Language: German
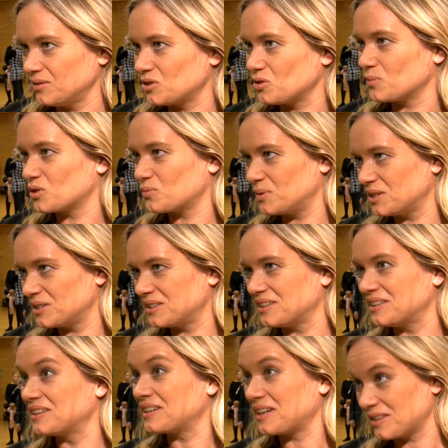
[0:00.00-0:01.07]
wie zum Beispiel
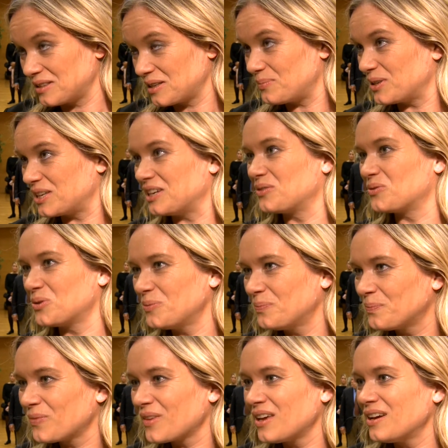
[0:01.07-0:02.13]
der Garten der Begegnung,
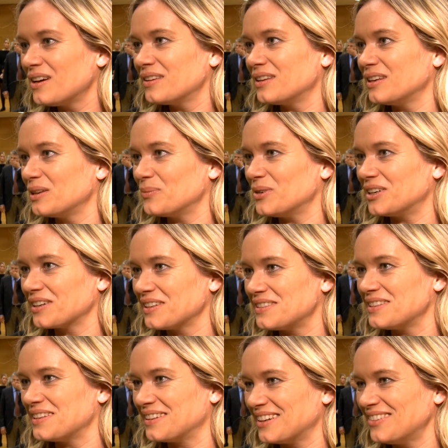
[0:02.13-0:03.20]
den ich mir
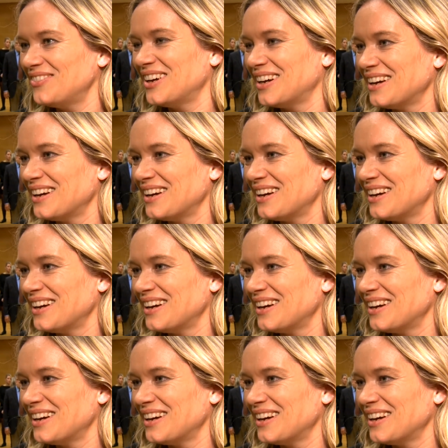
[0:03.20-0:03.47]
angesehen habe.